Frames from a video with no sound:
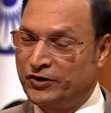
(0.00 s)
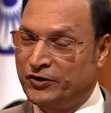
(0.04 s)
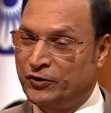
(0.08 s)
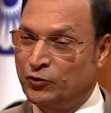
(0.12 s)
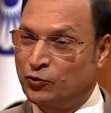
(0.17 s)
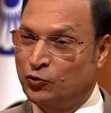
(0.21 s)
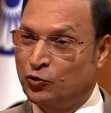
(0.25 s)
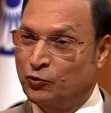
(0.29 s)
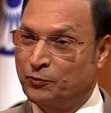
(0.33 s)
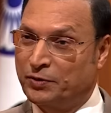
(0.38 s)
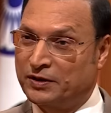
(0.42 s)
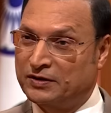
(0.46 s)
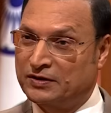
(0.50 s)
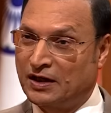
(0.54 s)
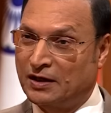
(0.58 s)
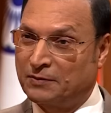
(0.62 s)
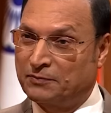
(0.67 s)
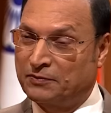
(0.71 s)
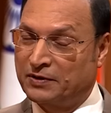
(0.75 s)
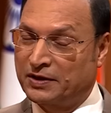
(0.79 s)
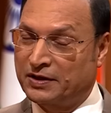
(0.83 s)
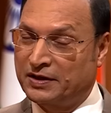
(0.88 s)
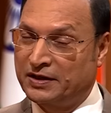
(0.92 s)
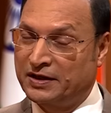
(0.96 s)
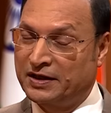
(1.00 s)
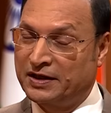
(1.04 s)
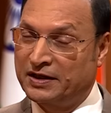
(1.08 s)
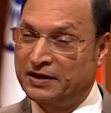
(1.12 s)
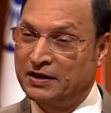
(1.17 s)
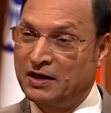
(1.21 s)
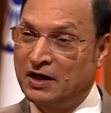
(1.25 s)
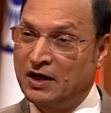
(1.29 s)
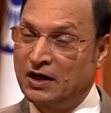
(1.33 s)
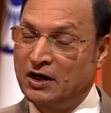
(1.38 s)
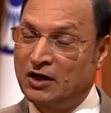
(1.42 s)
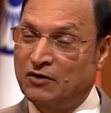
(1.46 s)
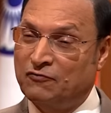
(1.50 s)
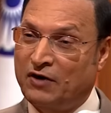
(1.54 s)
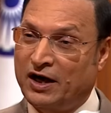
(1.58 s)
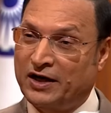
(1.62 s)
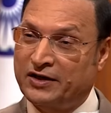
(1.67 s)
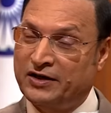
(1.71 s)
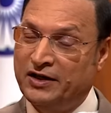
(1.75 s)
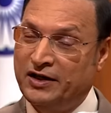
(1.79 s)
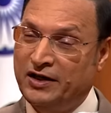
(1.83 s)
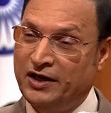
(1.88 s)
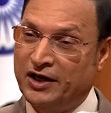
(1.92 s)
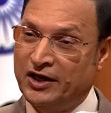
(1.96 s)
सिटी को बदनाम कर रही हैं वहाँ
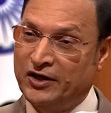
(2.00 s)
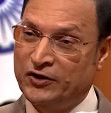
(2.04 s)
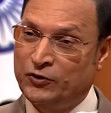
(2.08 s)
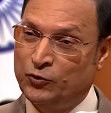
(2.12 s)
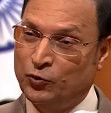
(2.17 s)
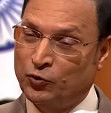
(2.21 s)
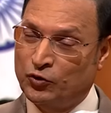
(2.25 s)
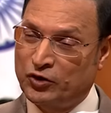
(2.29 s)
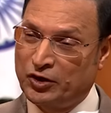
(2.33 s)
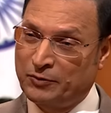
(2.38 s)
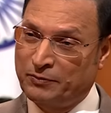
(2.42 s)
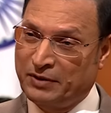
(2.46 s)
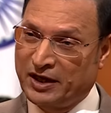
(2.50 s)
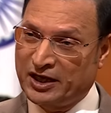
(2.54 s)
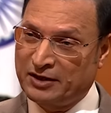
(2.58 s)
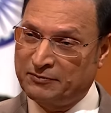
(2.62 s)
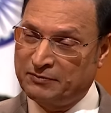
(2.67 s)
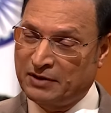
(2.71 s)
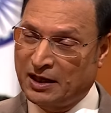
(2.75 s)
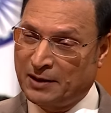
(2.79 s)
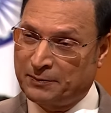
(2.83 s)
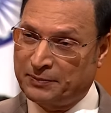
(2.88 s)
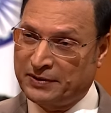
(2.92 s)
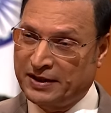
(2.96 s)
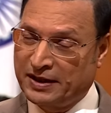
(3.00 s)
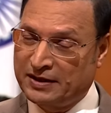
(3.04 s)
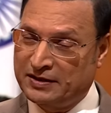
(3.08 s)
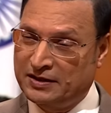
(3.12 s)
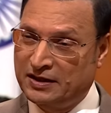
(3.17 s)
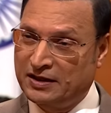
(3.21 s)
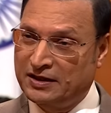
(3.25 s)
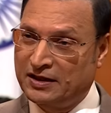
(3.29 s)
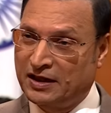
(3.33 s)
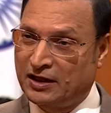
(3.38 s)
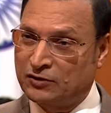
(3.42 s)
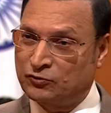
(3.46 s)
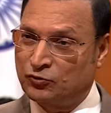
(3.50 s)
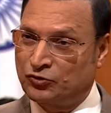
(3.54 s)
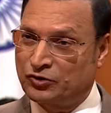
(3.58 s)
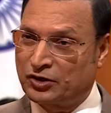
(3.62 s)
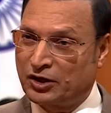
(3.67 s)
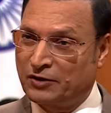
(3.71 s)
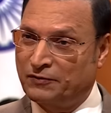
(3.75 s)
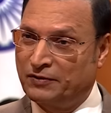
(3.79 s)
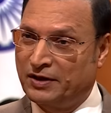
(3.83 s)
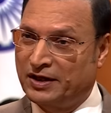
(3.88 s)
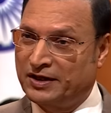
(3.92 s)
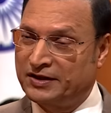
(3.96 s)
की लड़कियों के बारे में आप कहते हैं यहाँ तो
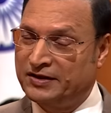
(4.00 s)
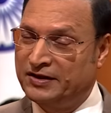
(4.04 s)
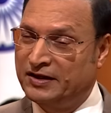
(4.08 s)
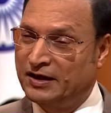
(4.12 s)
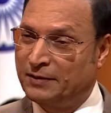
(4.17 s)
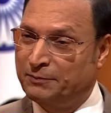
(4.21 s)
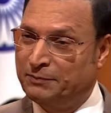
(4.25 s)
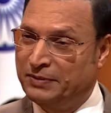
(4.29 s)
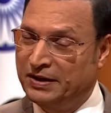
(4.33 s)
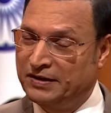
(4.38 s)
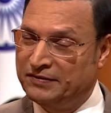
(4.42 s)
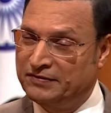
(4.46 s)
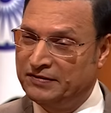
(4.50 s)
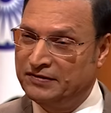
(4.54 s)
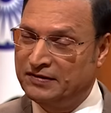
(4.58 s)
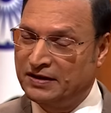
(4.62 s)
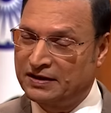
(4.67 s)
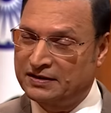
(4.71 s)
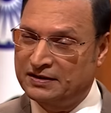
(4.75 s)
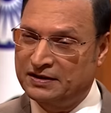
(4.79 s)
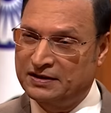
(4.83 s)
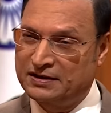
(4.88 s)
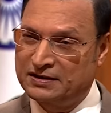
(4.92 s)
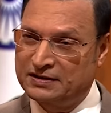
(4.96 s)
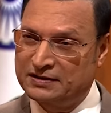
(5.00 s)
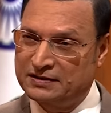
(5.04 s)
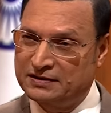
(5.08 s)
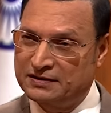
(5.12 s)
सिर्फ लड़कियाँ बेची जाती हैं